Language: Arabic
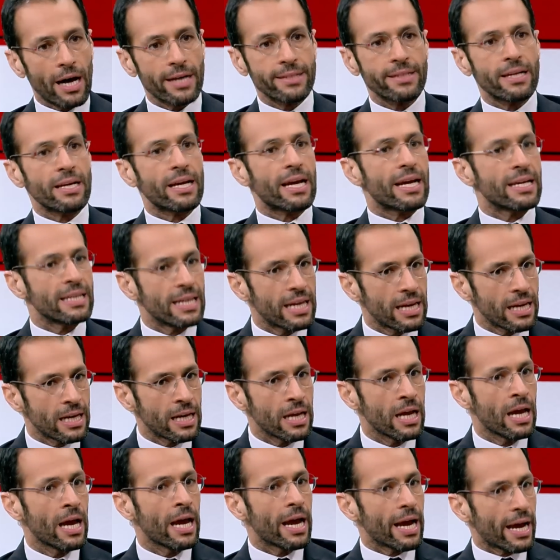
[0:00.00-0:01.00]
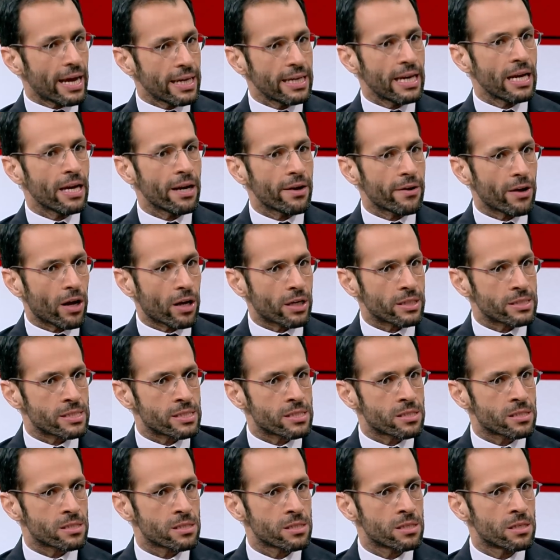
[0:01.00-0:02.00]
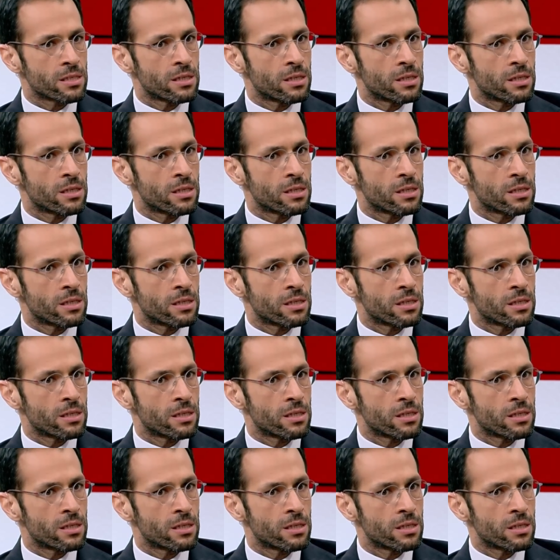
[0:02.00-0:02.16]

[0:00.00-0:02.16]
ايضا خلال خلال الرقص